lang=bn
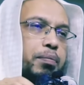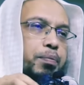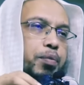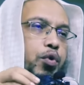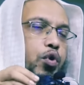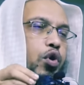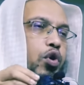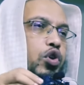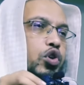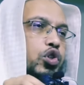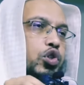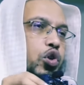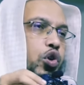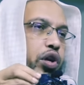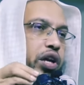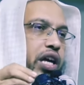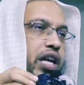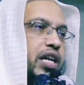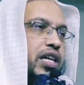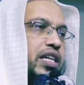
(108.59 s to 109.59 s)
পুরো
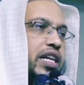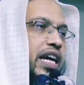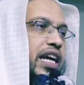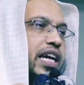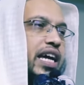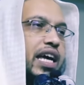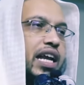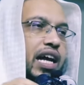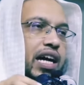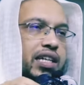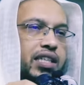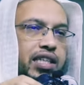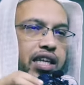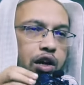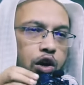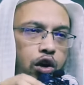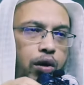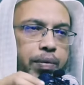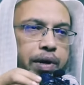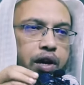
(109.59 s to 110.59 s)
শরীর ঢেকে রাখতে
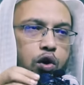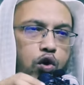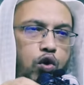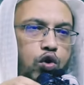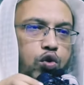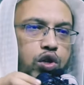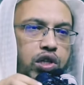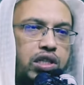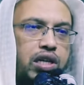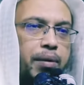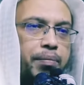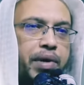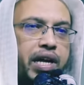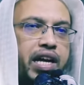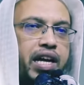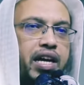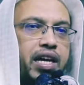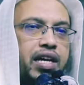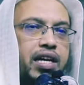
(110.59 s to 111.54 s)
হবে অন্যদের সামনে